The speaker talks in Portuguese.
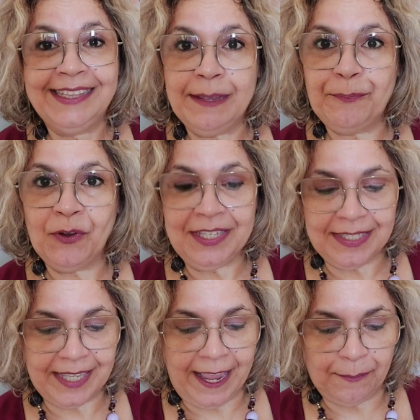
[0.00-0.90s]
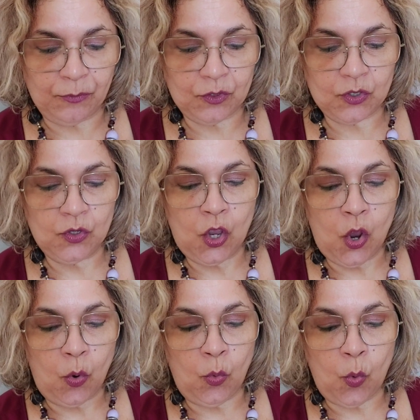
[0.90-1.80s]
Depois temos
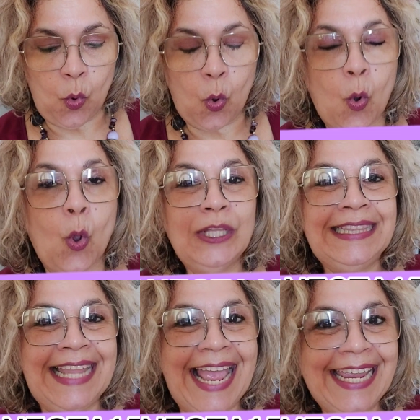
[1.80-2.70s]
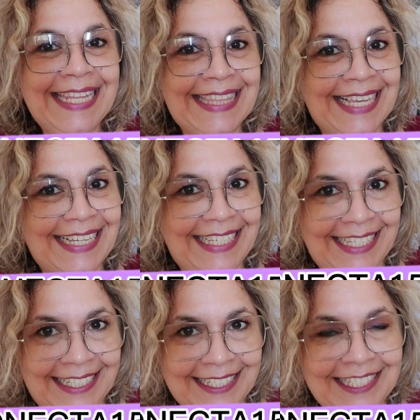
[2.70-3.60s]
o Conecta
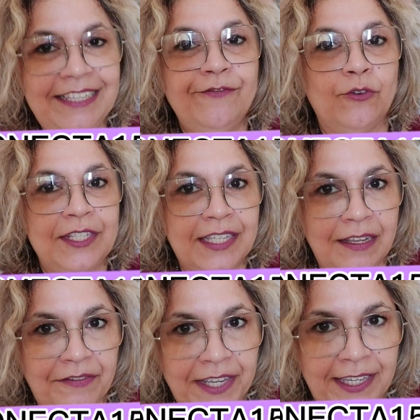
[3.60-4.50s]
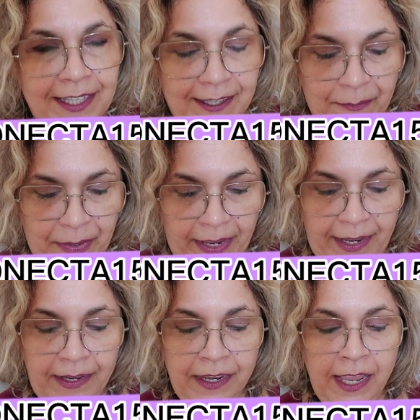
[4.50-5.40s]
15, vou escrever aqui
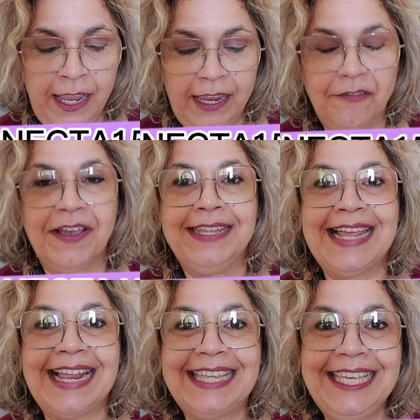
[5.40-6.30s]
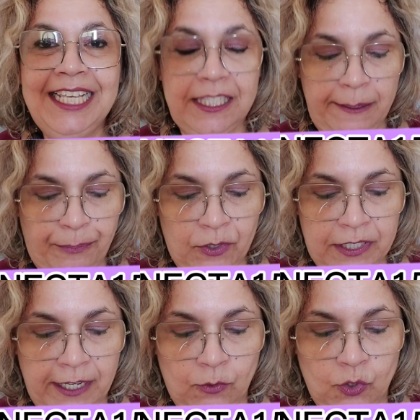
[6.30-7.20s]
também, que vai dar
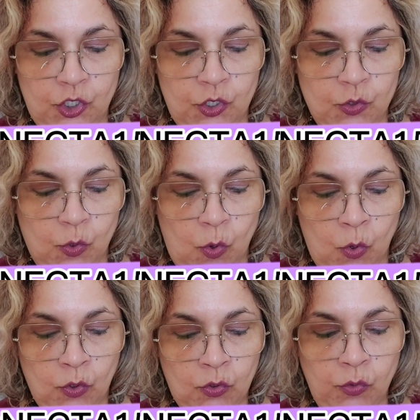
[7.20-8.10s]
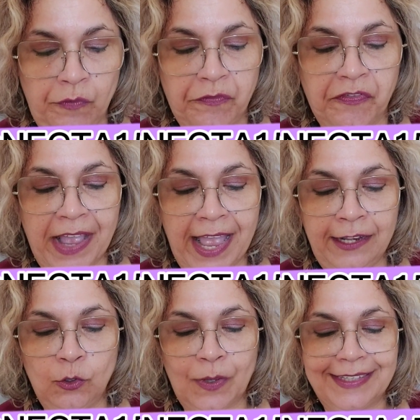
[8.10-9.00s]
15% de desconto,
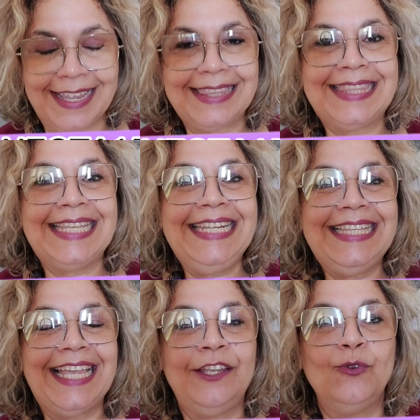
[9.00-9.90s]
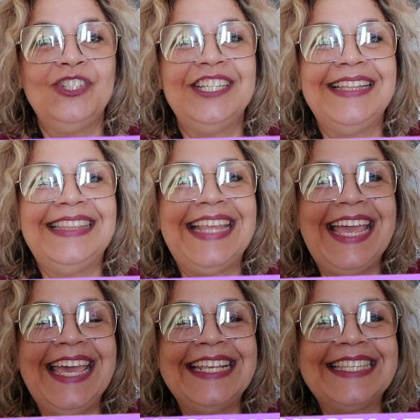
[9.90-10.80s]
válido até 31 de
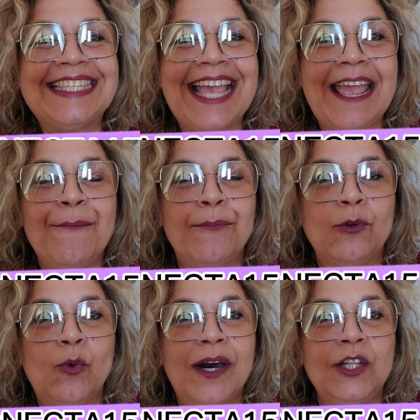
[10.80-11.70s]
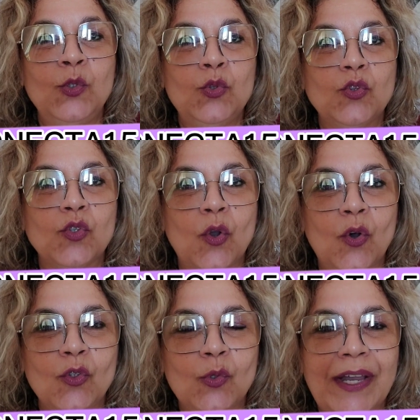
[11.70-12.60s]
dezembro, o ano
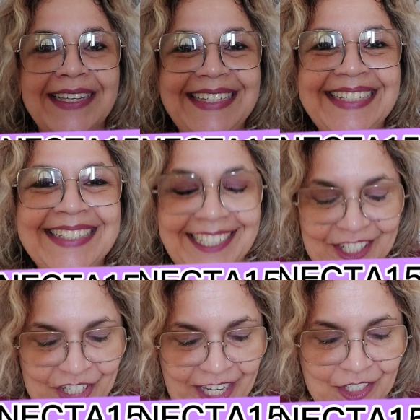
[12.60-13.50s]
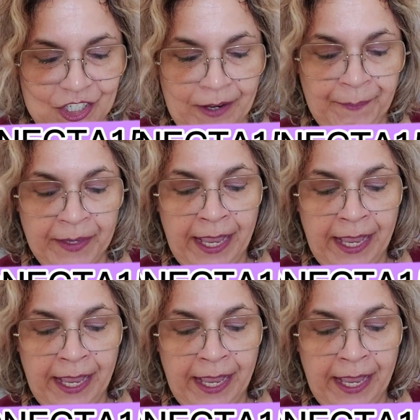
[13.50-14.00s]
todo ainda, gente.